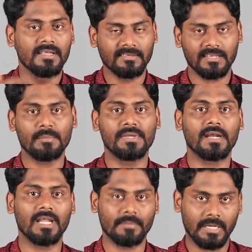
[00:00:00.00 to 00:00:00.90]

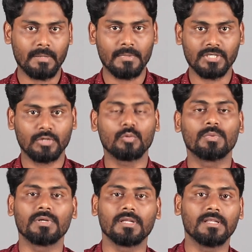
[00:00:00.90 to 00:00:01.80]
இஸ்லாமியர்களை மாமா மச்சான்
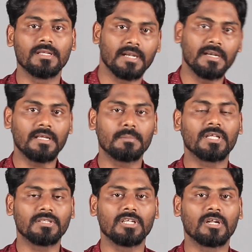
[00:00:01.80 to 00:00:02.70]
கூப்பிட்டுக்கிறது ரெண்டு
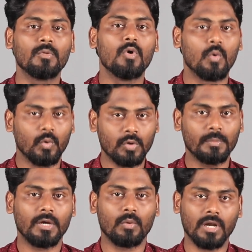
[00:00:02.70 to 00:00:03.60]
மதத்தினரும்
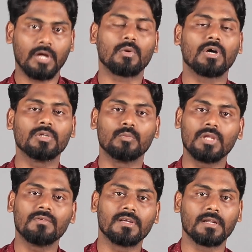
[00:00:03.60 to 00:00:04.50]
ஒற்றுமையாக ஒன்றா உட்காந்து
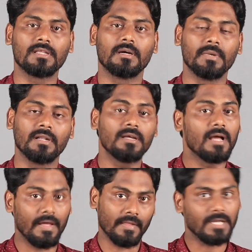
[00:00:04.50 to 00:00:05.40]
முடிவெடுக்கிறது அப்படின்னு
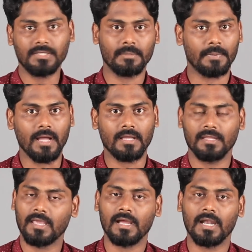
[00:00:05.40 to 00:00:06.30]
அந்த காட்சிகளை
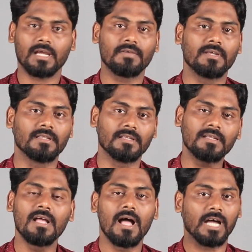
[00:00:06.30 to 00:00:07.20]
பார்க்குறதுக்கே அழகாகவே
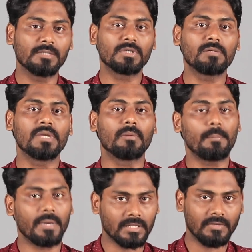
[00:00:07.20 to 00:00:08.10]
இருந்தது அது மட்டும்
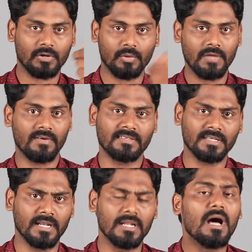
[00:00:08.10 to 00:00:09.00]
இல்லாமல் படத்தில் வரக்கூடிய
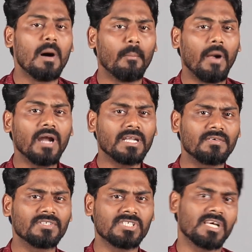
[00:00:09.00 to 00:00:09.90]
வசனங்கள்
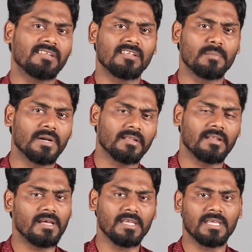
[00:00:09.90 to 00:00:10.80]
மாட்டை வச்சு அரசியல்
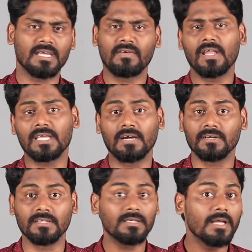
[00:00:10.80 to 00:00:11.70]
பண்ணுறதெல்லாம் இங்கே வேலைக்கு
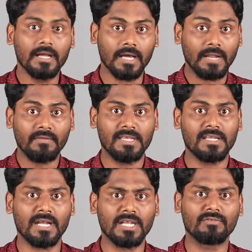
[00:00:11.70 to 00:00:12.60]
ஆகாது கரை
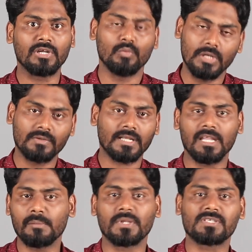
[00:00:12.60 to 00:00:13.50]
வெட்டி கட்டினவங்கள உள்ளே
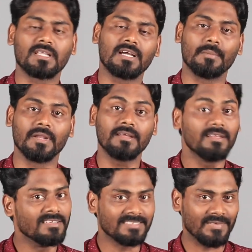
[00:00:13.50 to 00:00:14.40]
விட்டாலே பிரச்சனை தான் அப்படின்னு
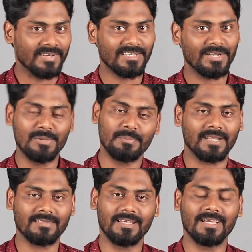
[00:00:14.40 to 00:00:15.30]
சில வசனங்களும்
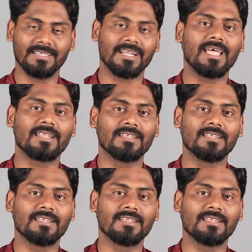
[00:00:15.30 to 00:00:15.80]
படத்தில் நல்லா